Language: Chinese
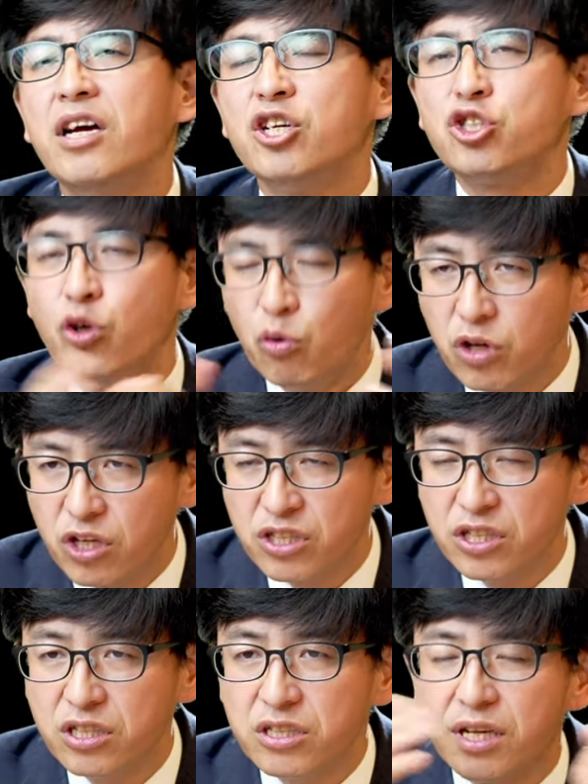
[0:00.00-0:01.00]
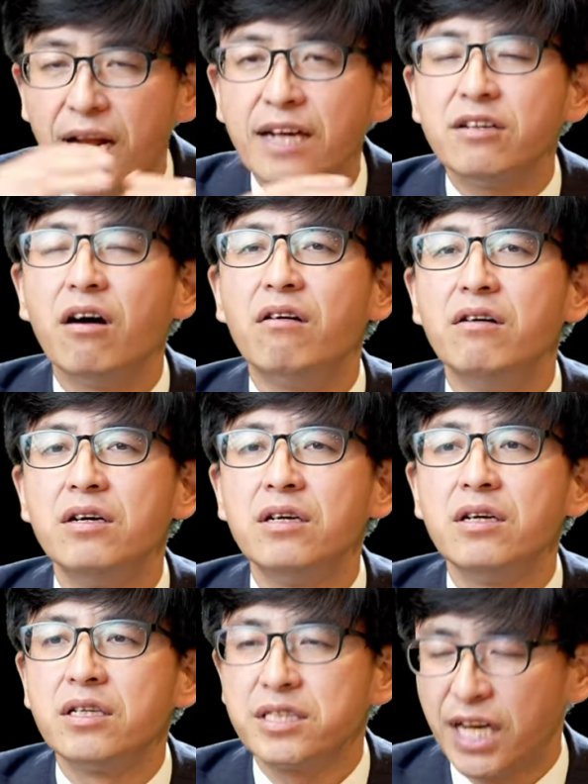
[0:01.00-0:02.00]
收割的日子来到，
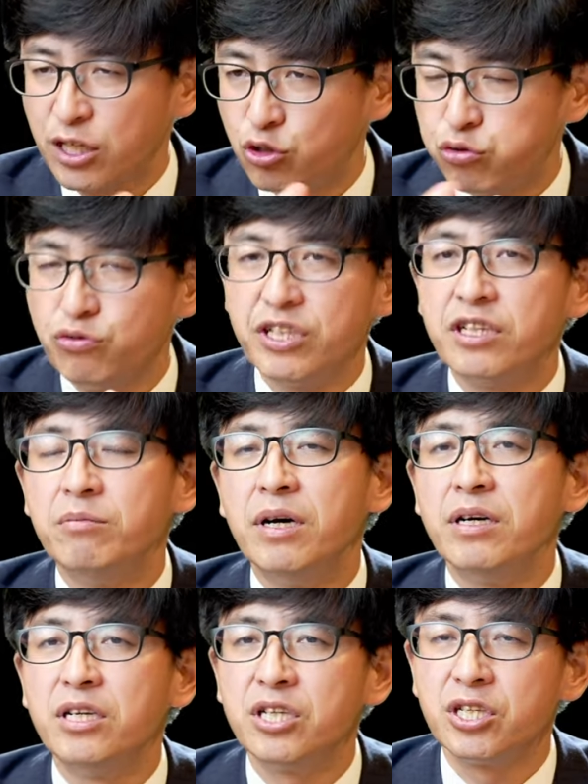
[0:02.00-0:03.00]
才处理他们。